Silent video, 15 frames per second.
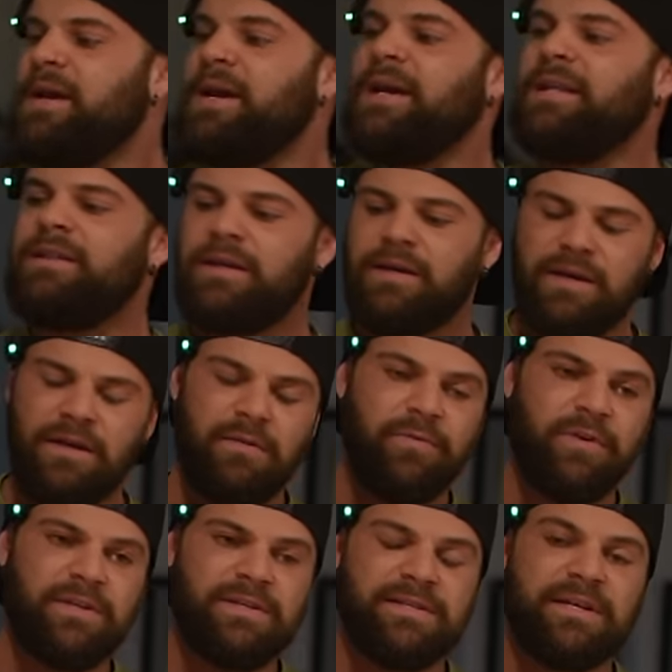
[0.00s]
In der Regel
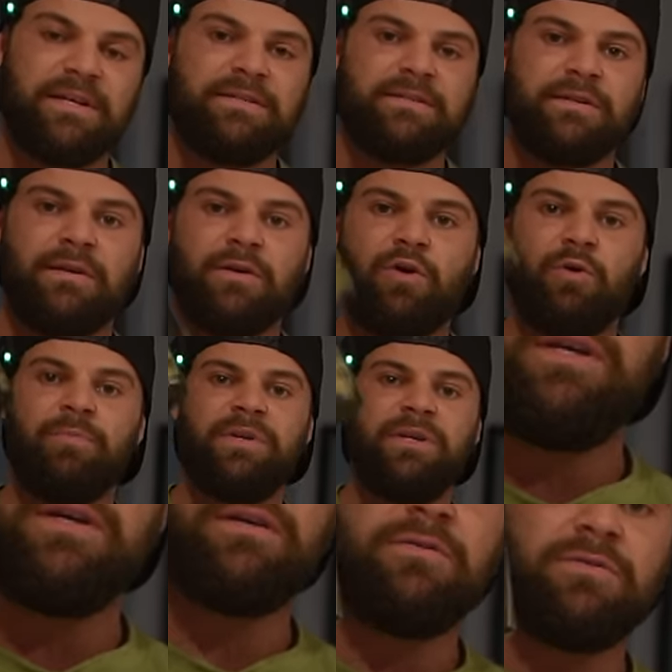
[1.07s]
würde ich das Ganze
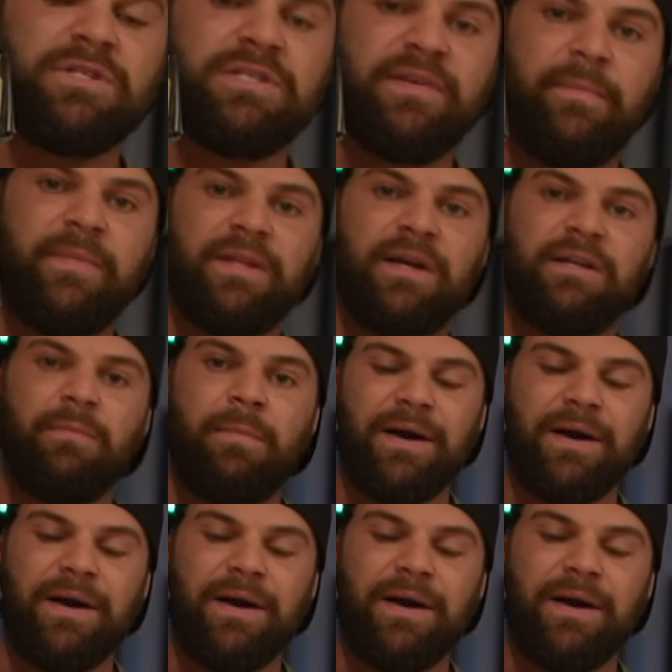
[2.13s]
kombinieren und zwar mit einem